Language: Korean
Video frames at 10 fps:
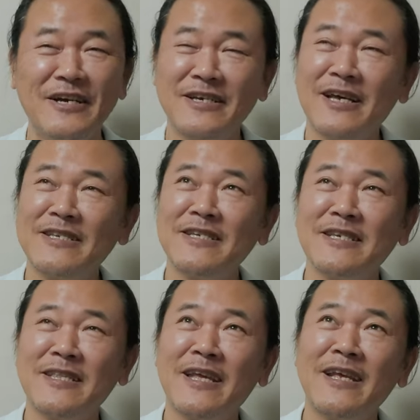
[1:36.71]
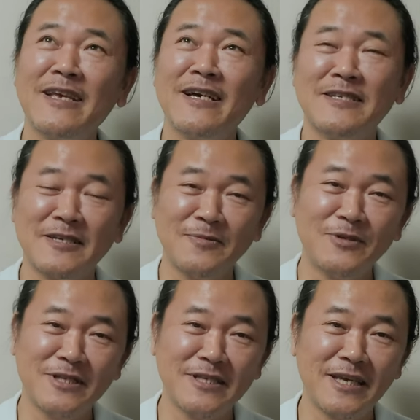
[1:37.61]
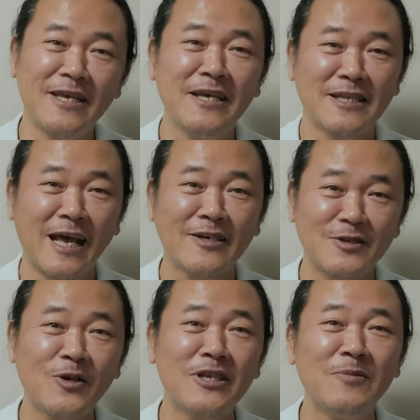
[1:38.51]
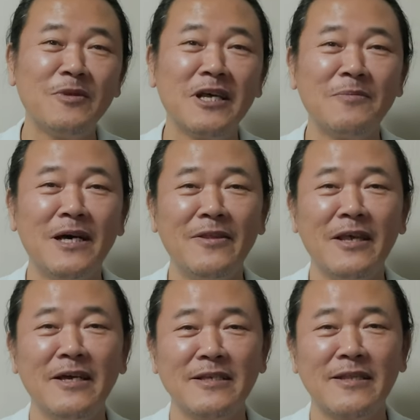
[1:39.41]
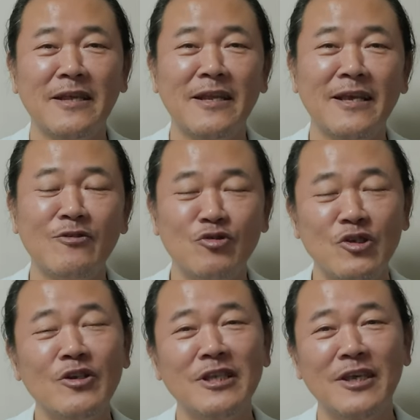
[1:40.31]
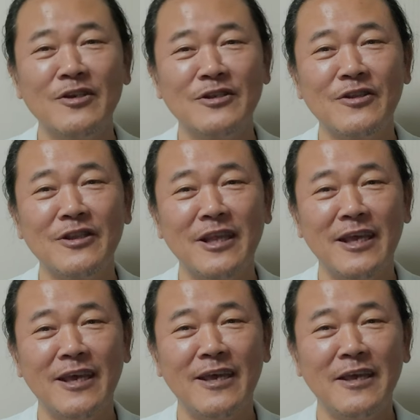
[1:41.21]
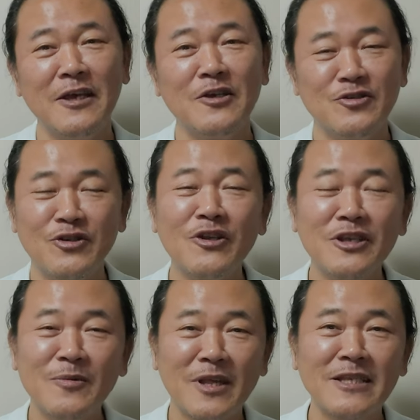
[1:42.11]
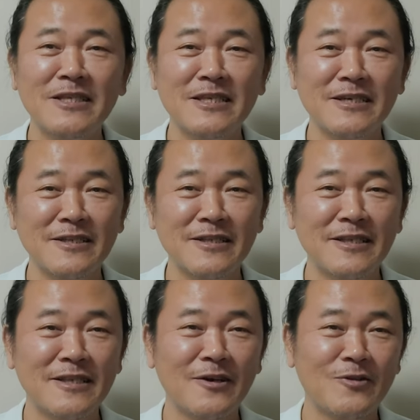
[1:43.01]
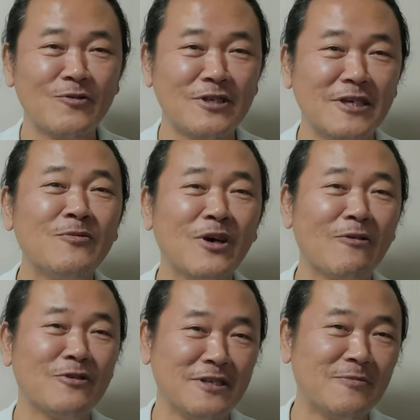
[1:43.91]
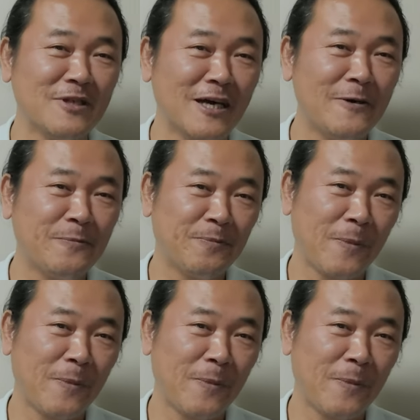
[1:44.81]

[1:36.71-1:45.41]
그 당시에 제 딸아이가 지금은 이제 다 큰 성인입니다만 제 딸아이가 유치원생이었었는데 출연기념 사진 찍은 것도 지금도 갖고 있습니다.